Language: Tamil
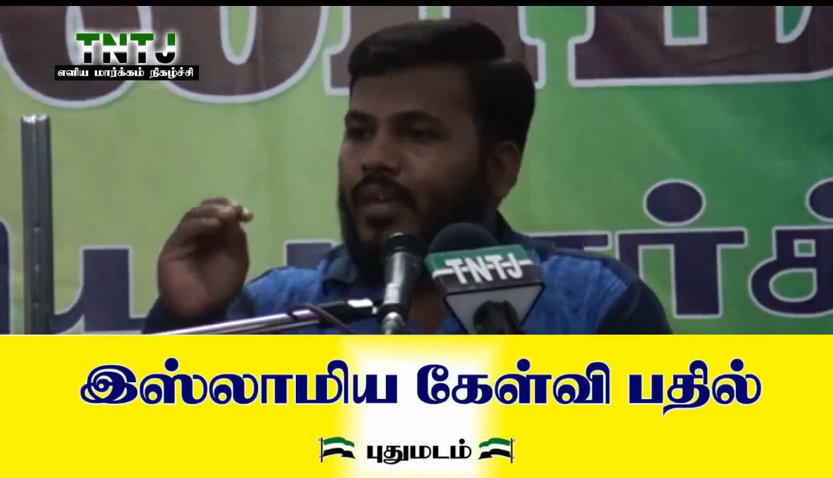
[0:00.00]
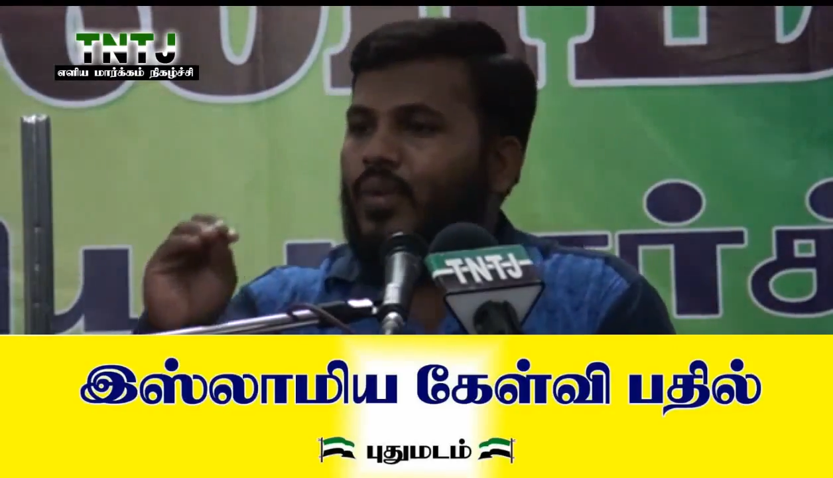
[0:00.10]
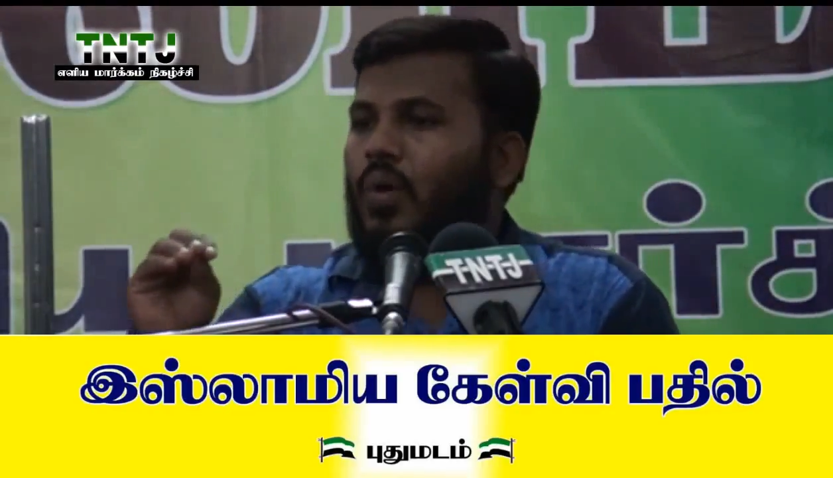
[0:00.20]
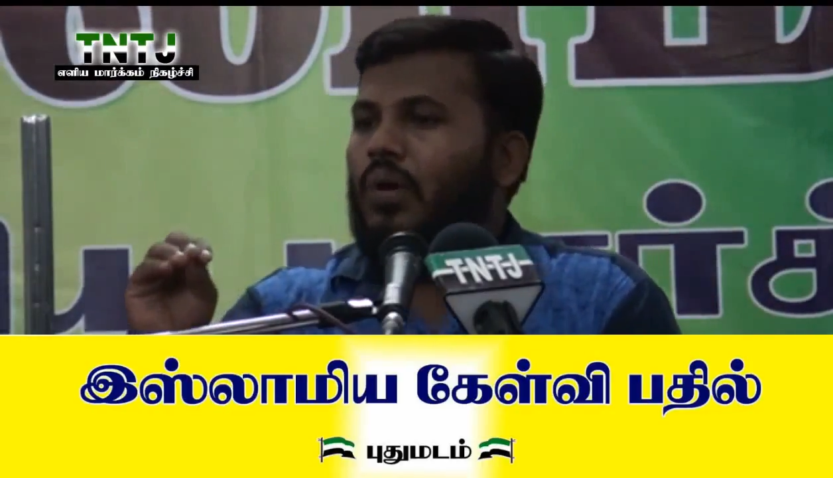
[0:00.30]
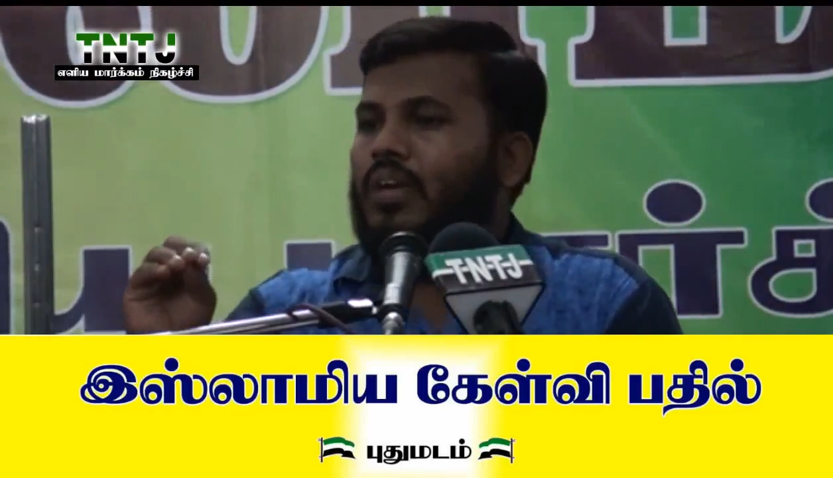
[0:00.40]

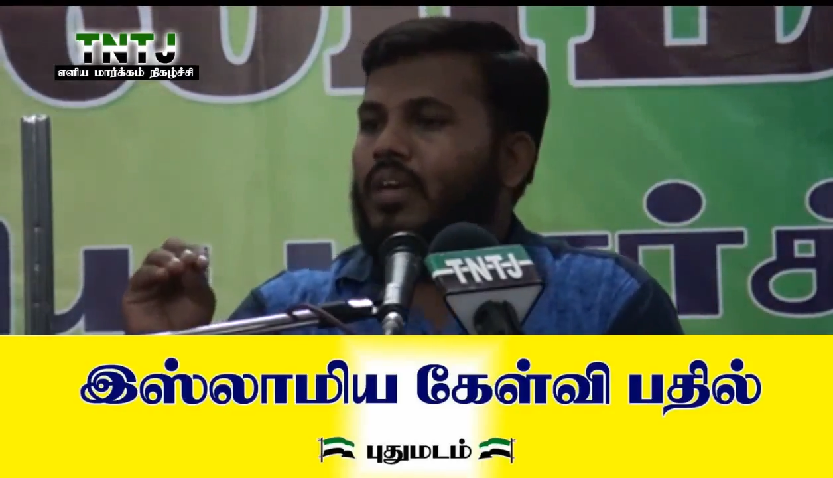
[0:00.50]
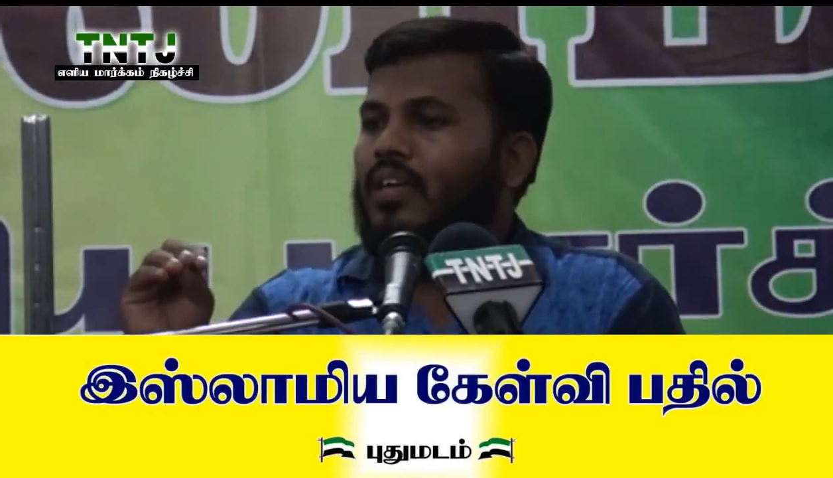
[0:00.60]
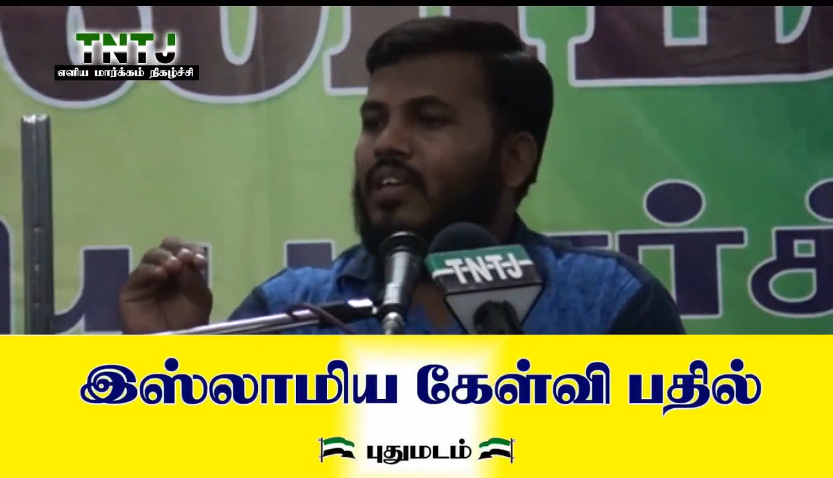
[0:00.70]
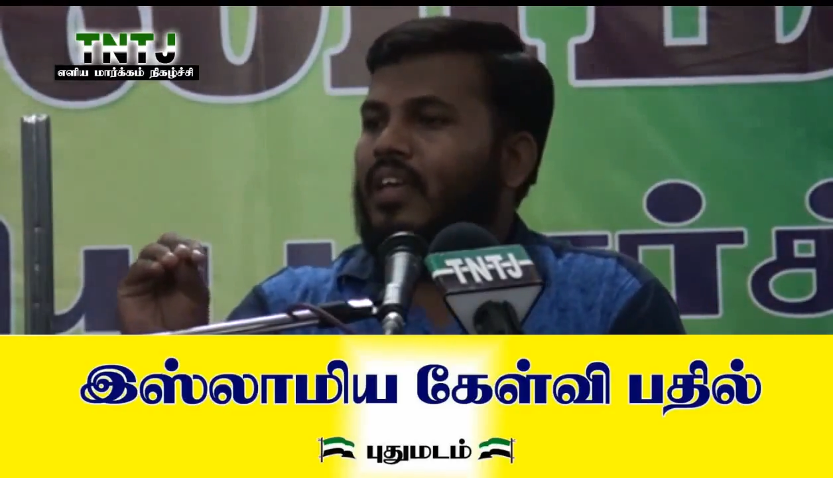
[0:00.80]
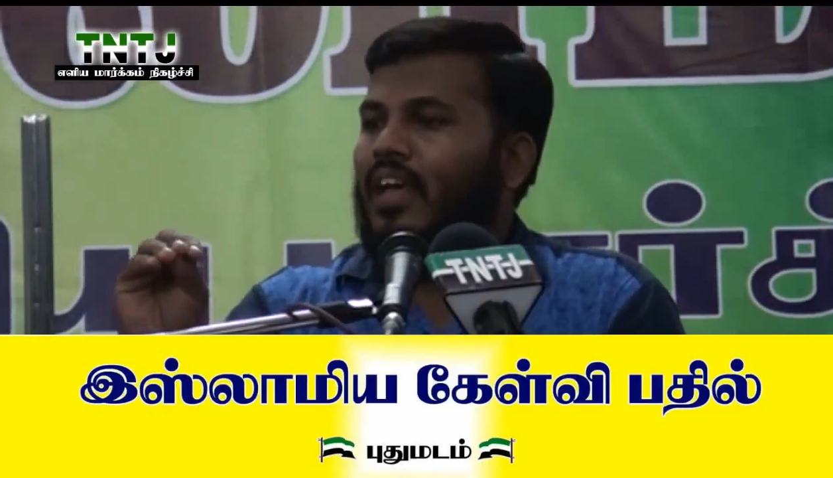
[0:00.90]
இன்னொன்று
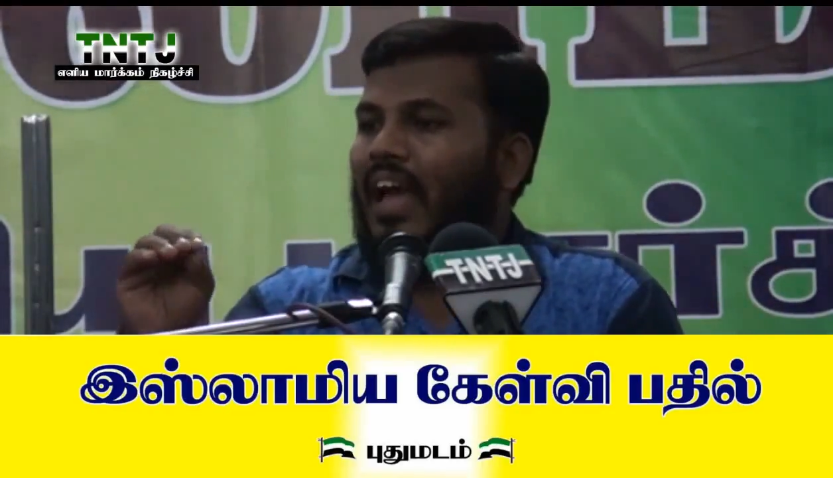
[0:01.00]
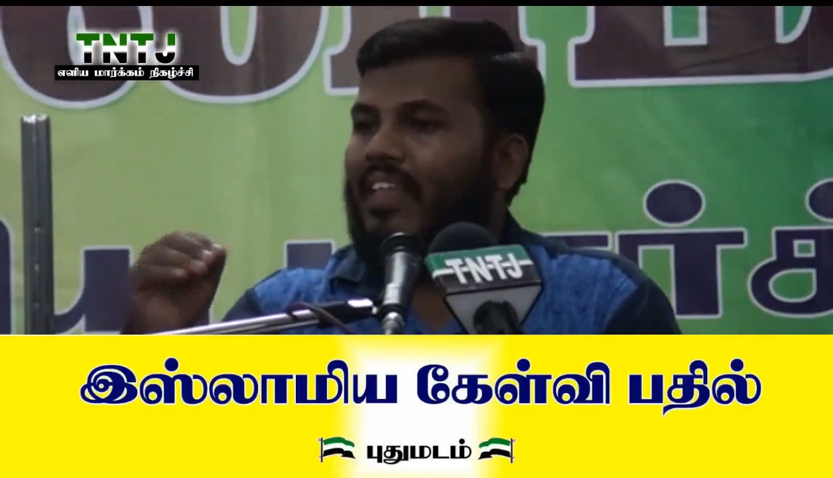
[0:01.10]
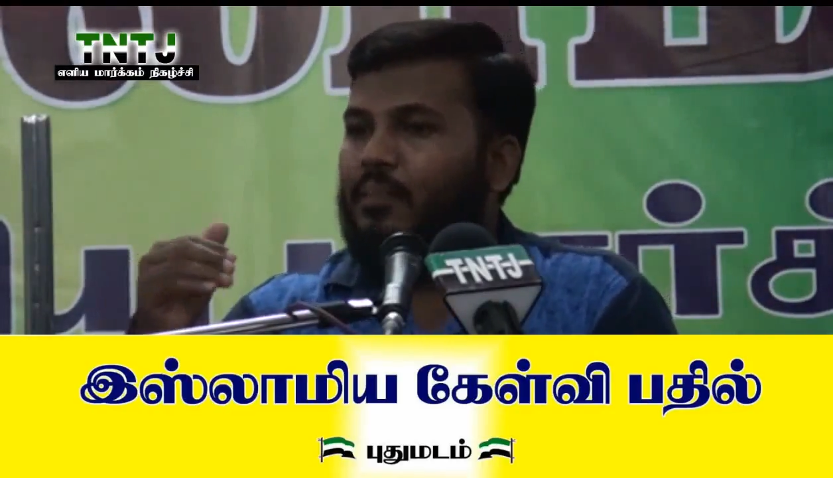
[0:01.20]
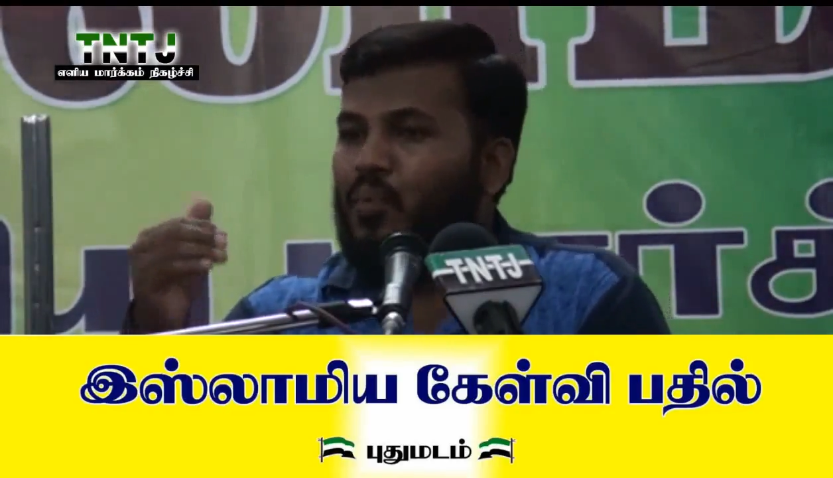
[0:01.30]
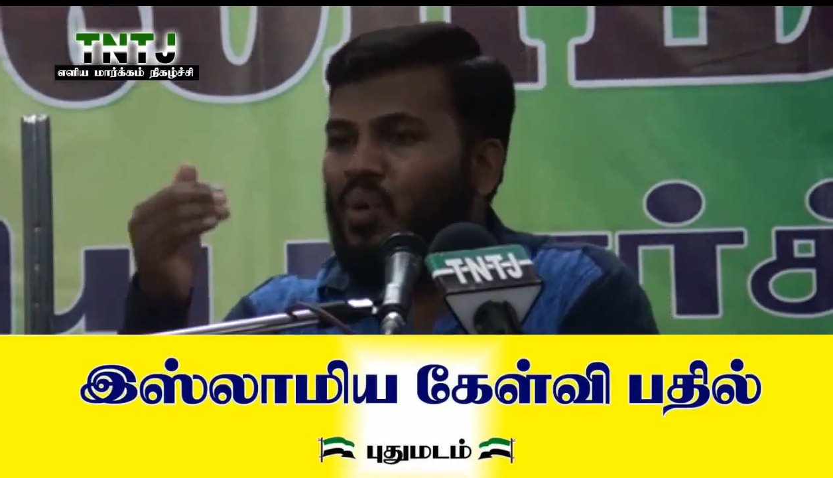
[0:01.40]
அந்த